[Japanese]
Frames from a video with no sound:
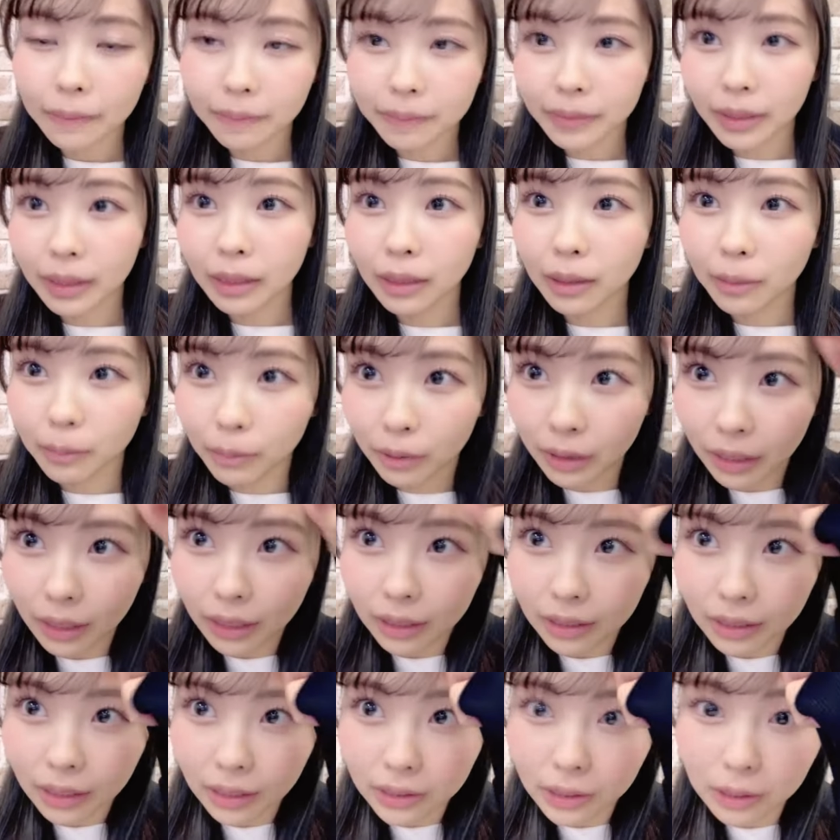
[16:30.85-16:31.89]
やでも
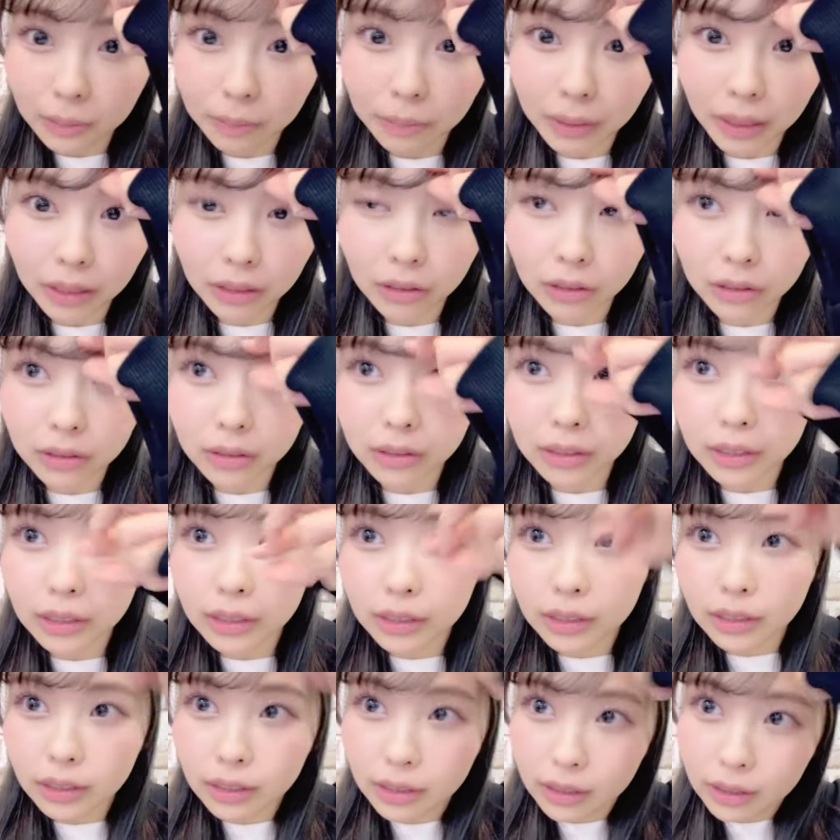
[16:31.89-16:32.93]
なカジュパの
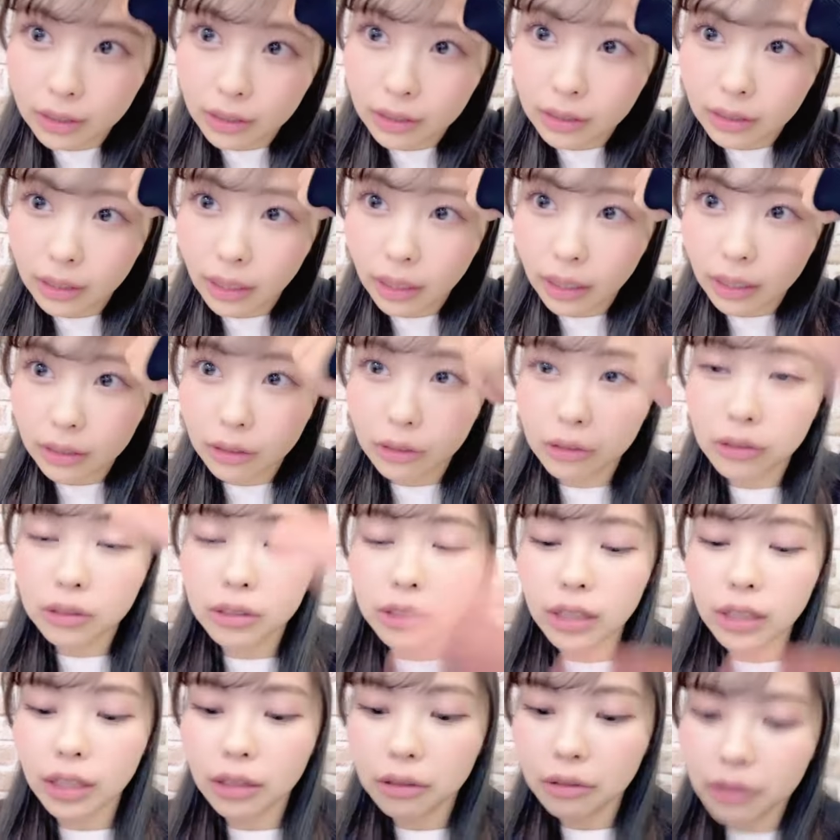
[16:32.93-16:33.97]
なんか特
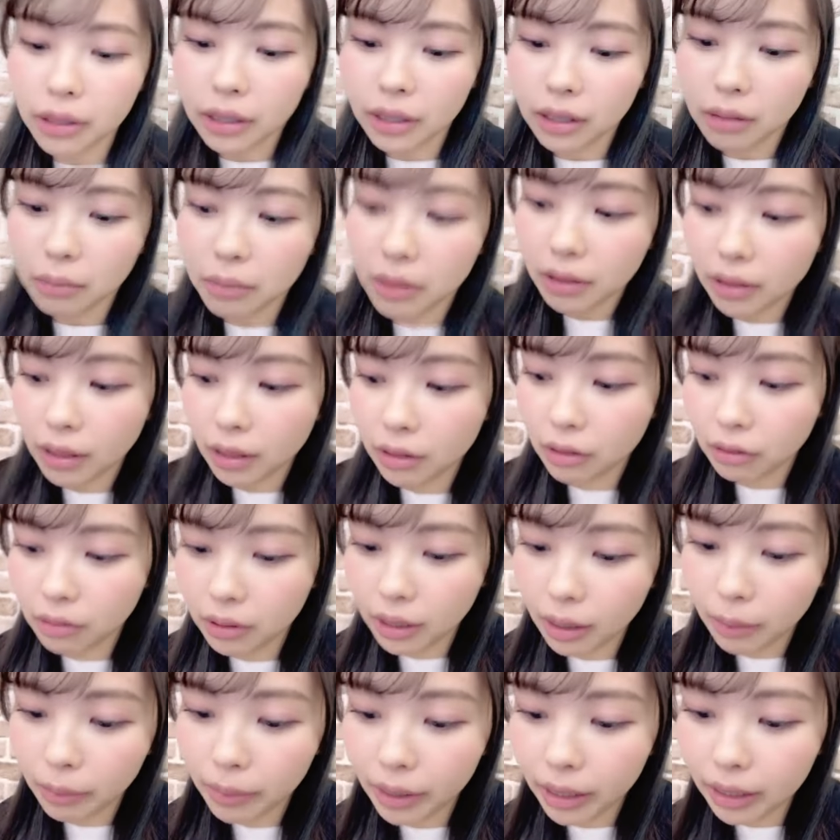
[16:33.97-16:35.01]
典とかでみんなのお
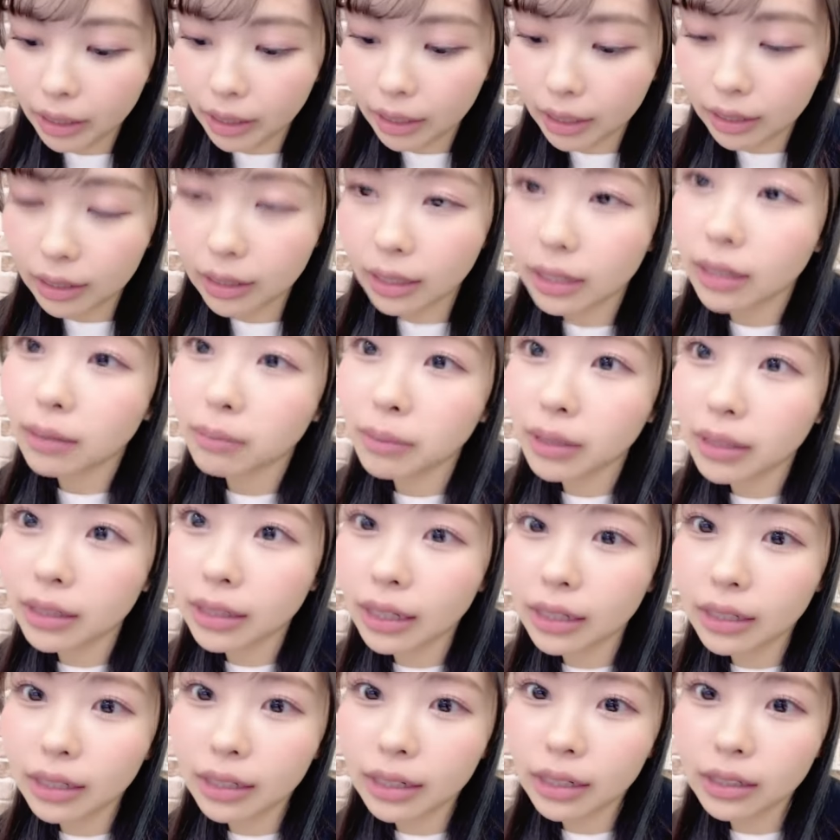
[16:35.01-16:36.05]
名前かけたりみん
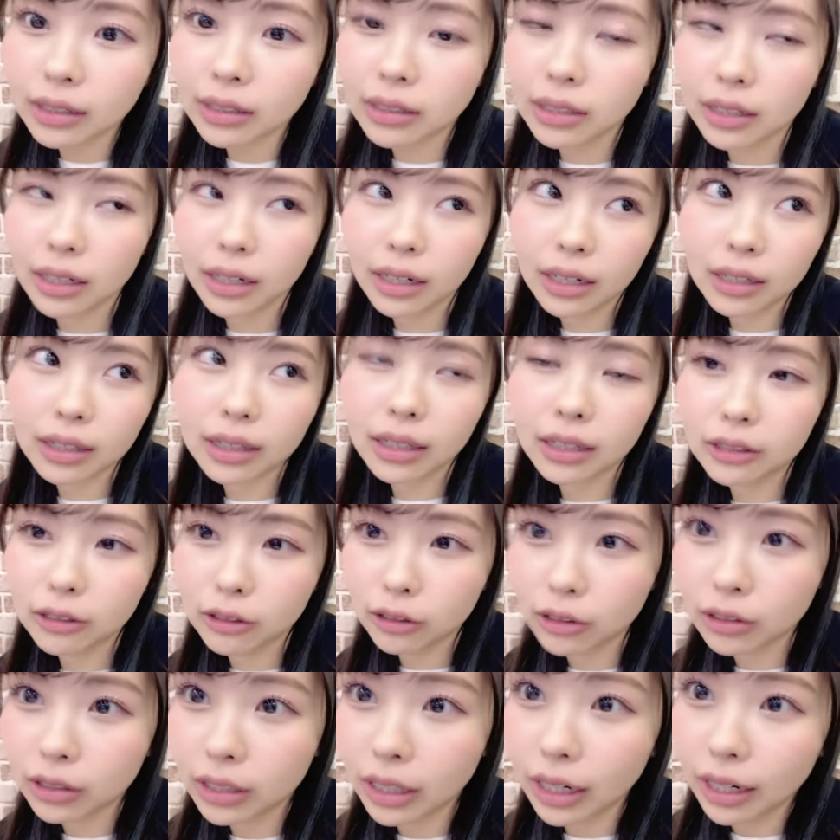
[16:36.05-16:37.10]
なに感謝かけたり
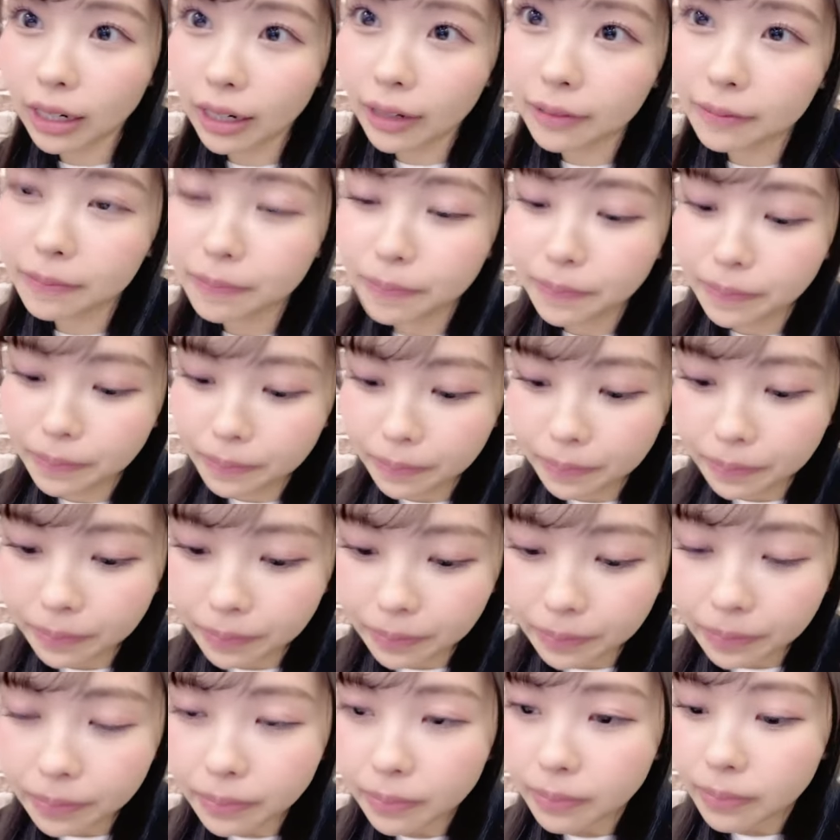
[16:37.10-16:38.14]
するから
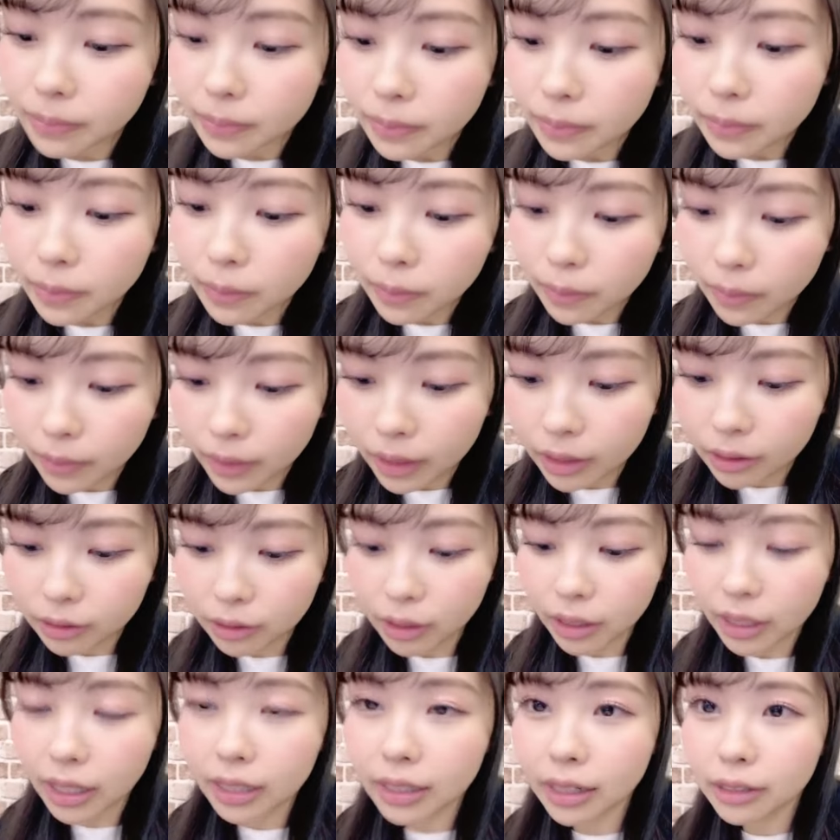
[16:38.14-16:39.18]
そ
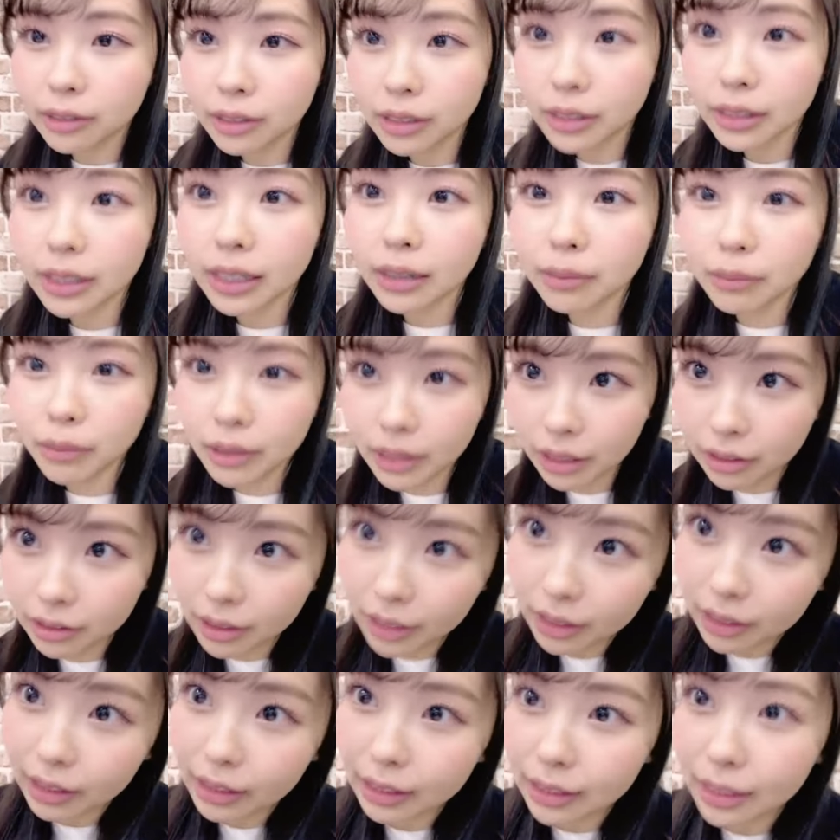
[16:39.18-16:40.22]
れかける時間もね
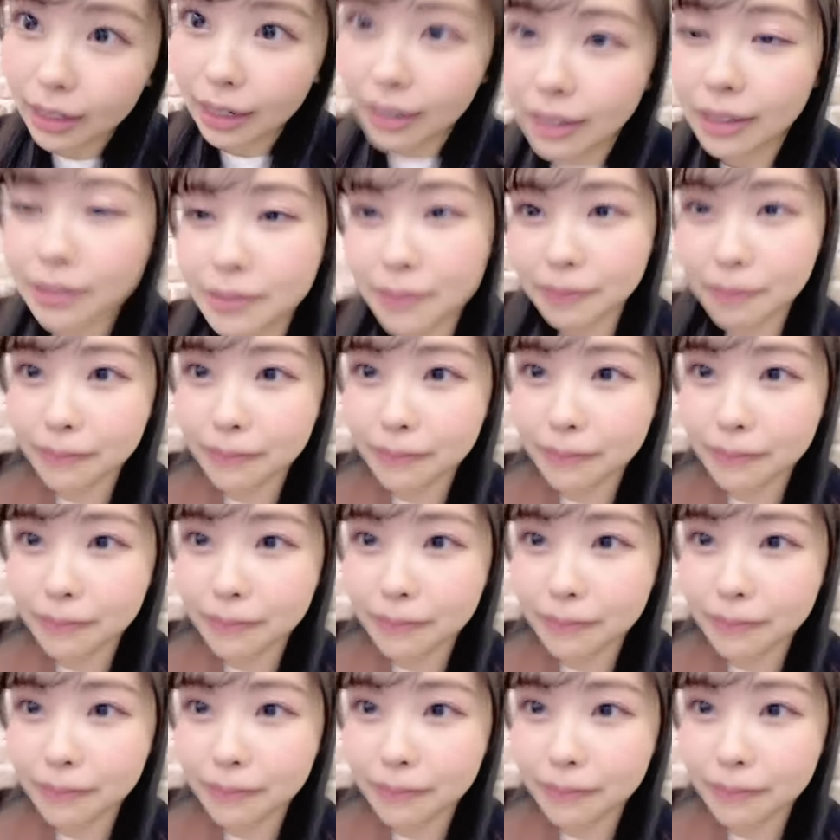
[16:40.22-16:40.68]
嬉しいから